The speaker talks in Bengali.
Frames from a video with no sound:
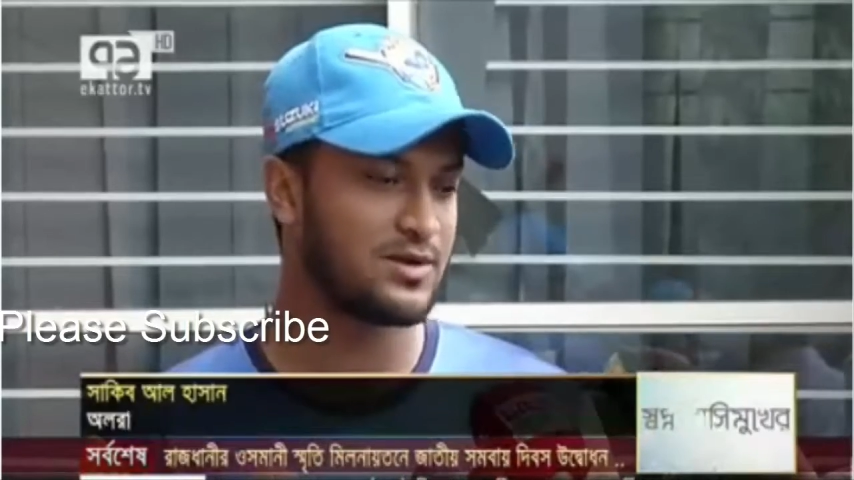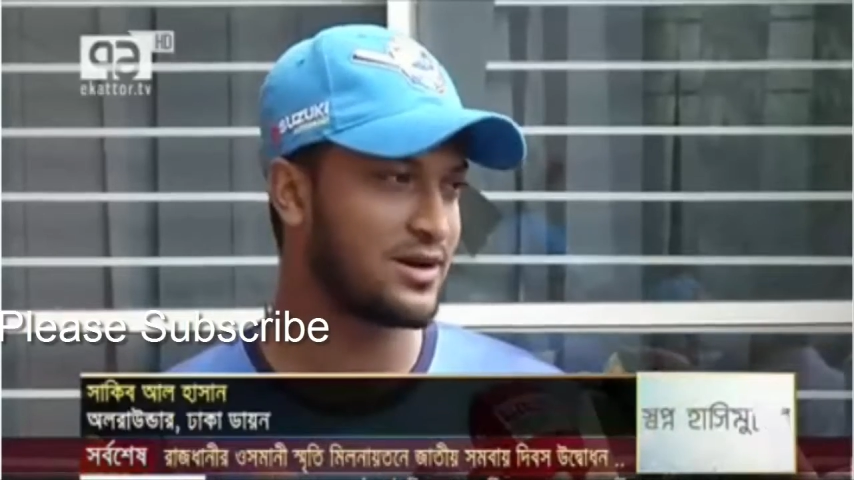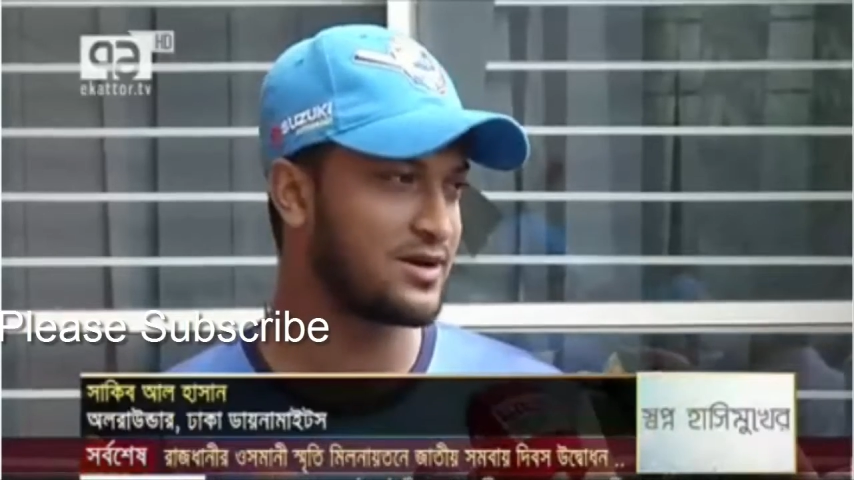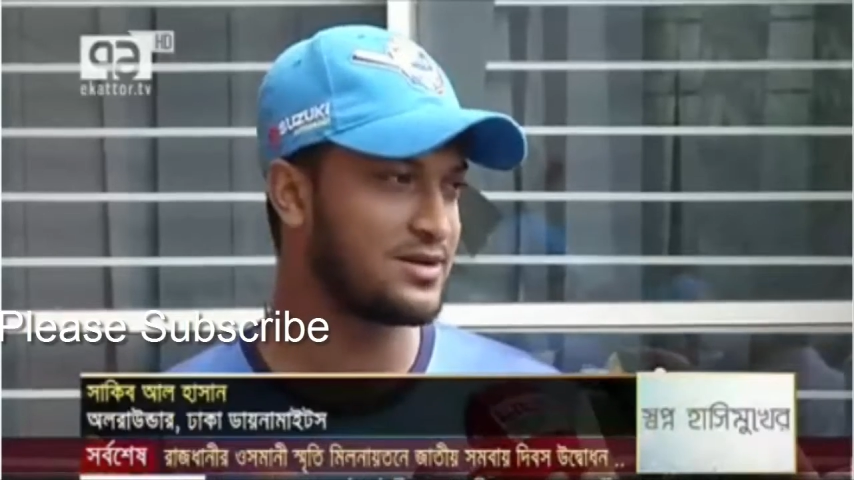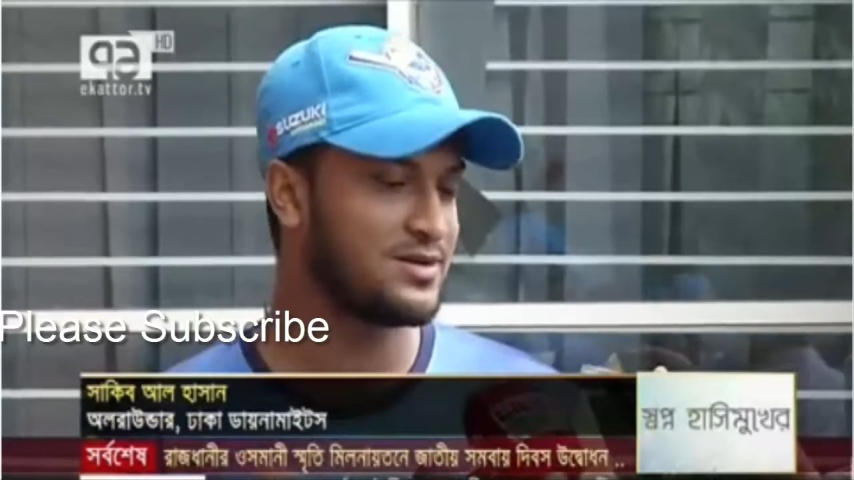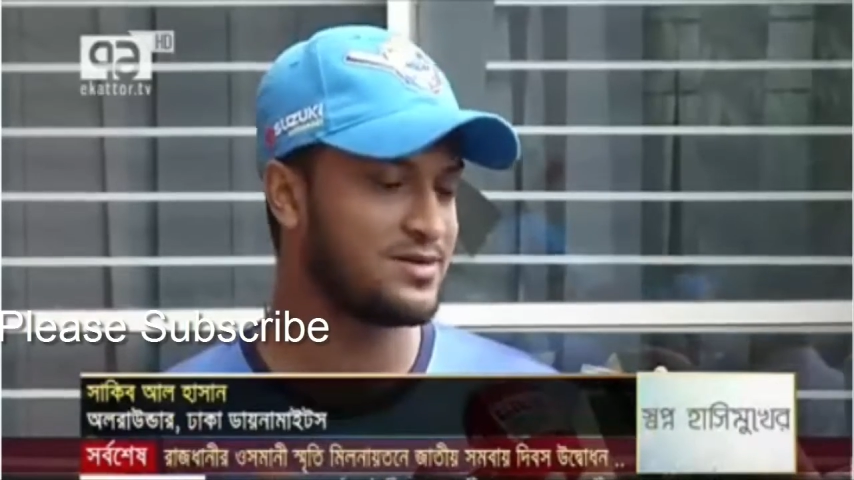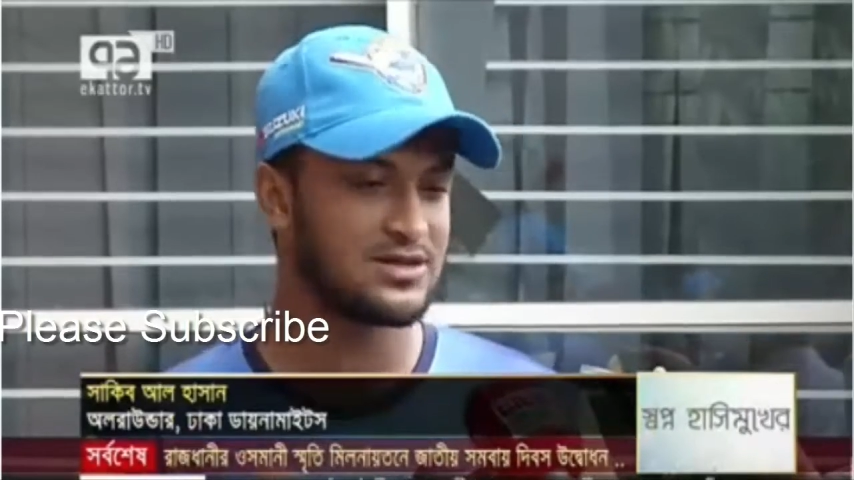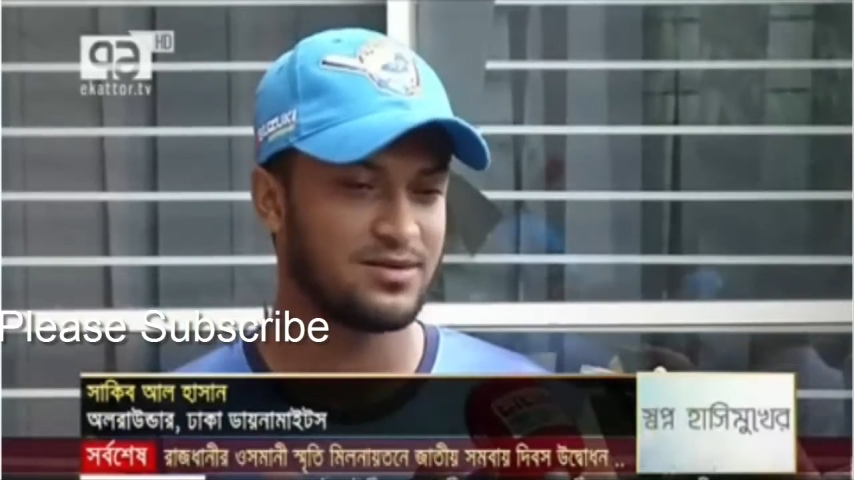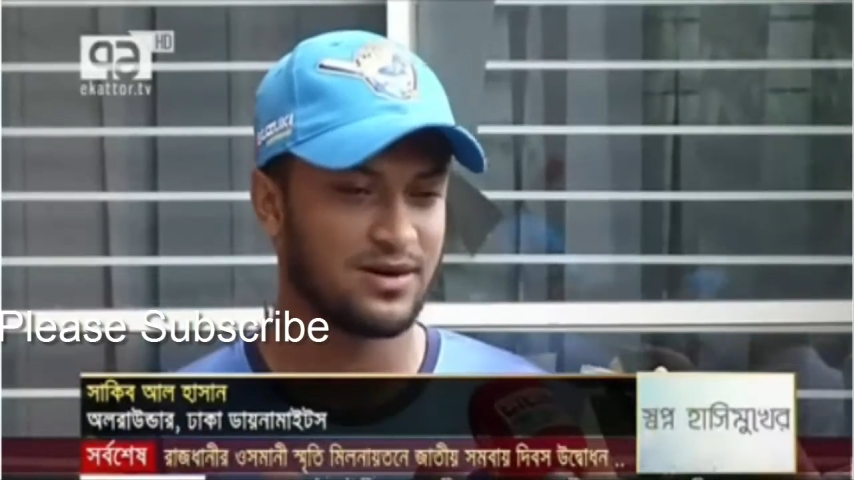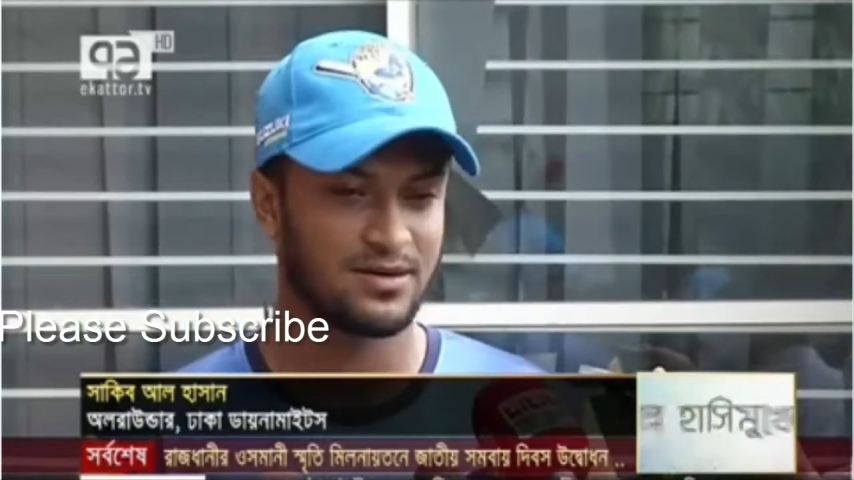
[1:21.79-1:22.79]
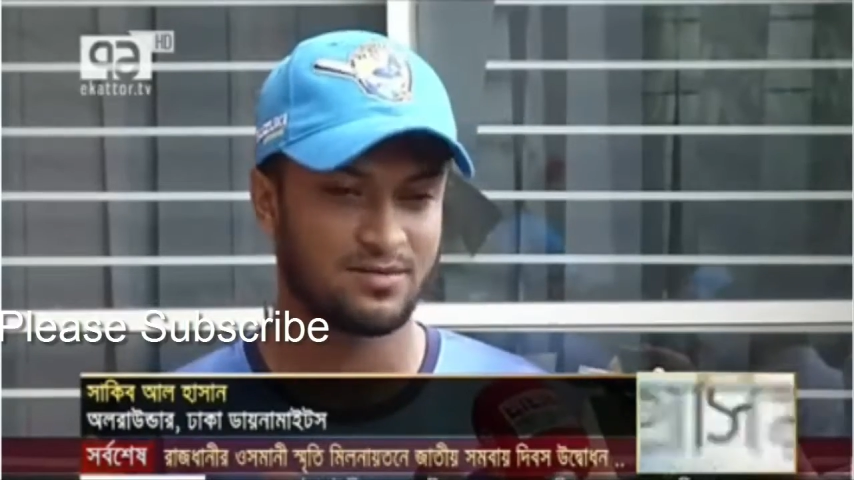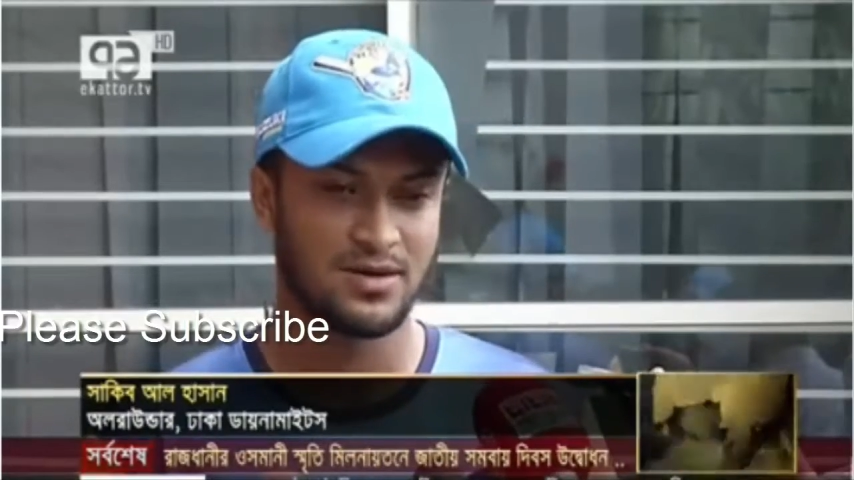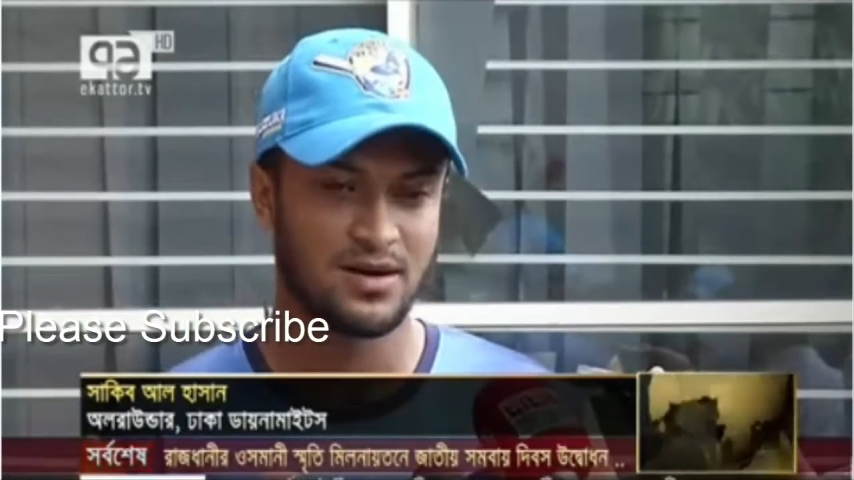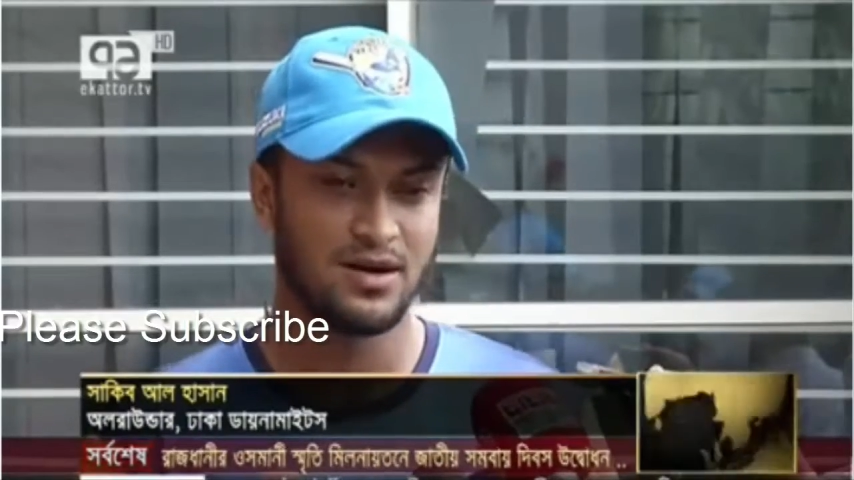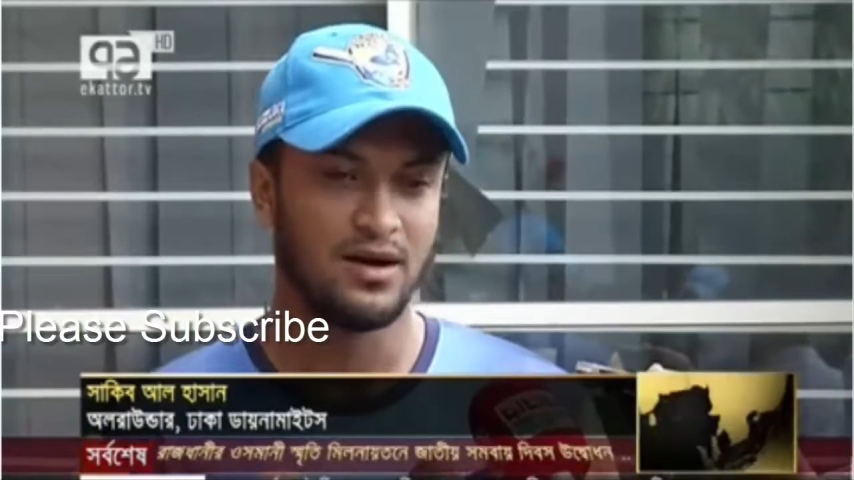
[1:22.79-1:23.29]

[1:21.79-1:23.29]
করতে পারি একটা টিম হিসাবে আর